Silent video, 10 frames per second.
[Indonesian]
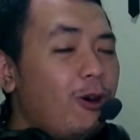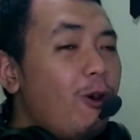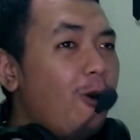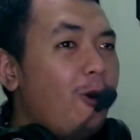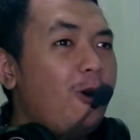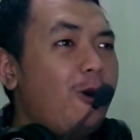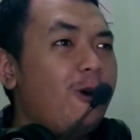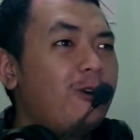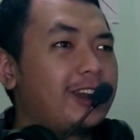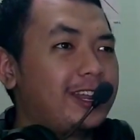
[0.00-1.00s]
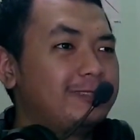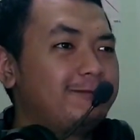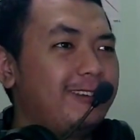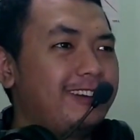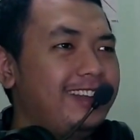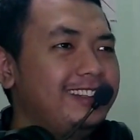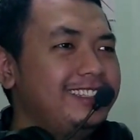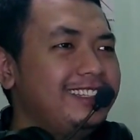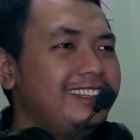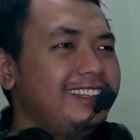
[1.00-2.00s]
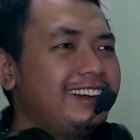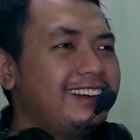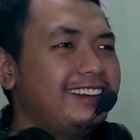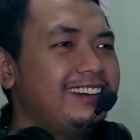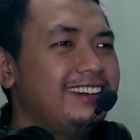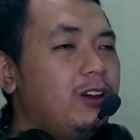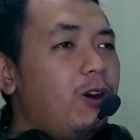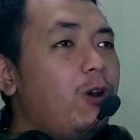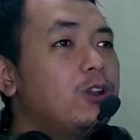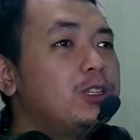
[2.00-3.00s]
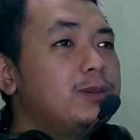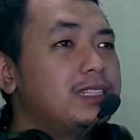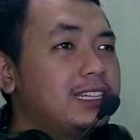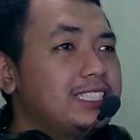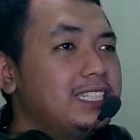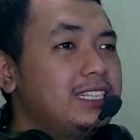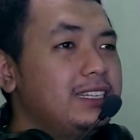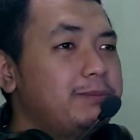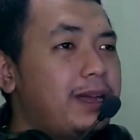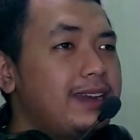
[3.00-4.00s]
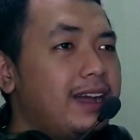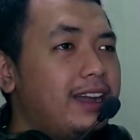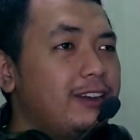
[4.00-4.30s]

oh ngerespon anjir. Oh cuman ngasih pandangan